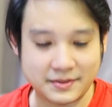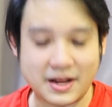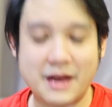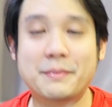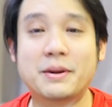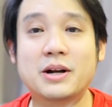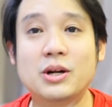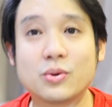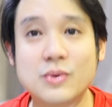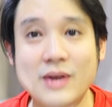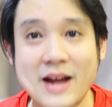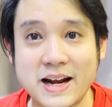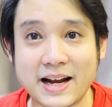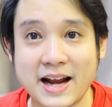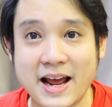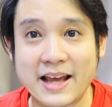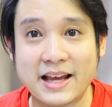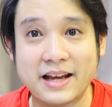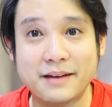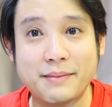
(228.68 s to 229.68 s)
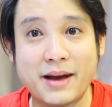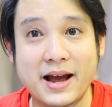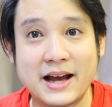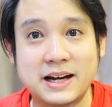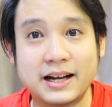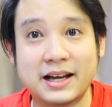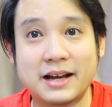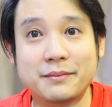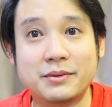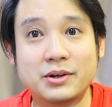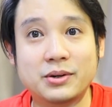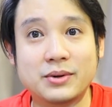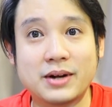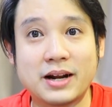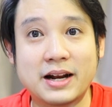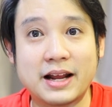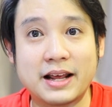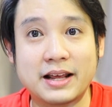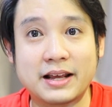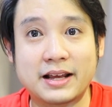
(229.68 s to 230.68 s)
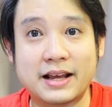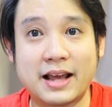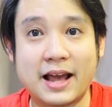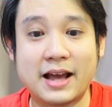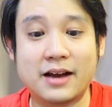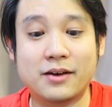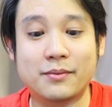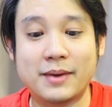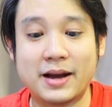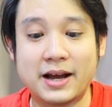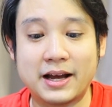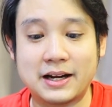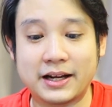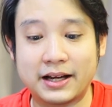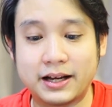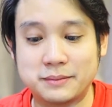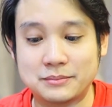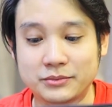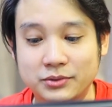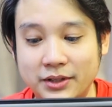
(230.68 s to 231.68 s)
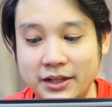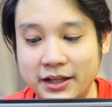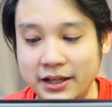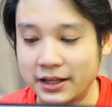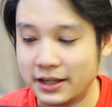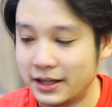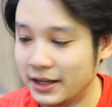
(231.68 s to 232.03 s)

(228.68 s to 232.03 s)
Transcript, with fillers: อ่ะมาดูด้านในกันบ้างนะครับมาดูด้านในแกะออกมานะครับตรงนี้